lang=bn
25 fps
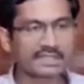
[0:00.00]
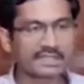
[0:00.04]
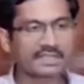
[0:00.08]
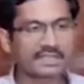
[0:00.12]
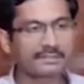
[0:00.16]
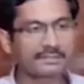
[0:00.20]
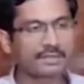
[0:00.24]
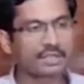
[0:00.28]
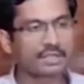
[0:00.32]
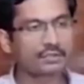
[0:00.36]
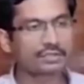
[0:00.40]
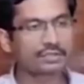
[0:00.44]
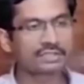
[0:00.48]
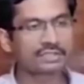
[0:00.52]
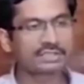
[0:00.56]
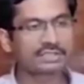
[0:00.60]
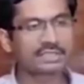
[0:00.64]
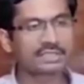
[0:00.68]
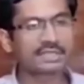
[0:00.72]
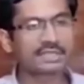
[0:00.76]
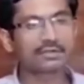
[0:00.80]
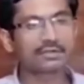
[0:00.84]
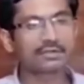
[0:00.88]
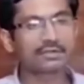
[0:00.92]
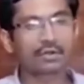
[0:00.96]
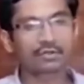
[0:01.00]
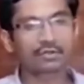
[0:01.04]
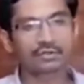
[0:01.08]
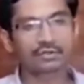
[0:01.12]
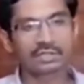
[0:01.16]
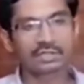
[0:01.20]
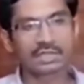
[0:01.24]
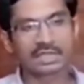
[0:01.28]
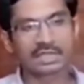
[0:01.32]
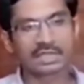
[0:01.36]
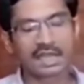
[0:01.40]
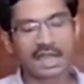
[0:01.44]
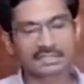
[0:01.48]
সেটা ডিপেন্ড করছে এটা
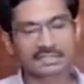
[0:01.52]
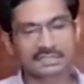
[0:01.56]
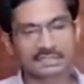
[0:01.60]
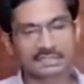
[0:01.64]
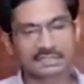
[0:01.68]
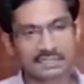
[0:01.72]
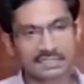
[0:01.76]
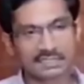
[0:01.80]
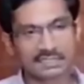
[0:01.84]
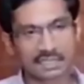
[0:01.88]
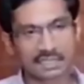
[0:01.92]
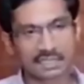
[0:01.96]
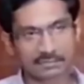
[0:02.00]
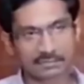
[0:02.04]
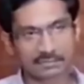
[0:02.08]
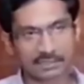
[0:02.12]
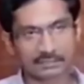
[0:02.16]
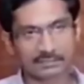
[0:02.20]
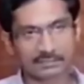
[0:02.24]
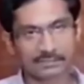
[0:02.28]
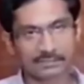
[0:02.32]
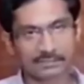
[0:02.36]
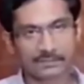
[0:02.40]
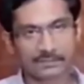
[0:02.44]
কতটা কাজ দিয়ে যাবে